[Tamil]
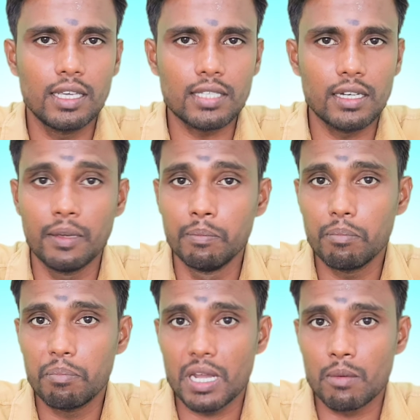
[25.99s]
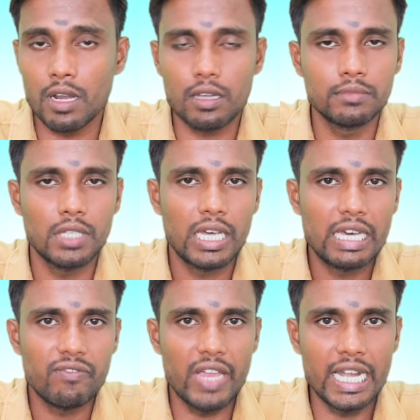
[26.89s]
ஈசனையும் பெருமாளையும்
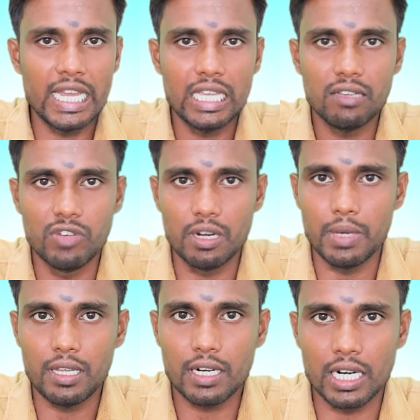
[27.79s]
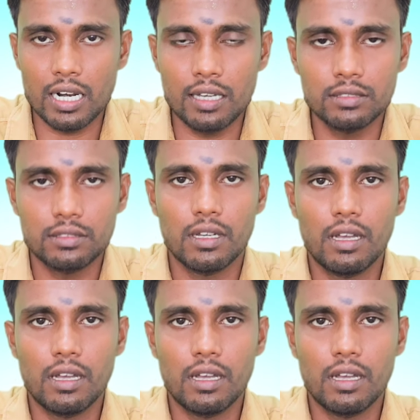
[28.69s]
வேண்டி விரும்பி கடறேன்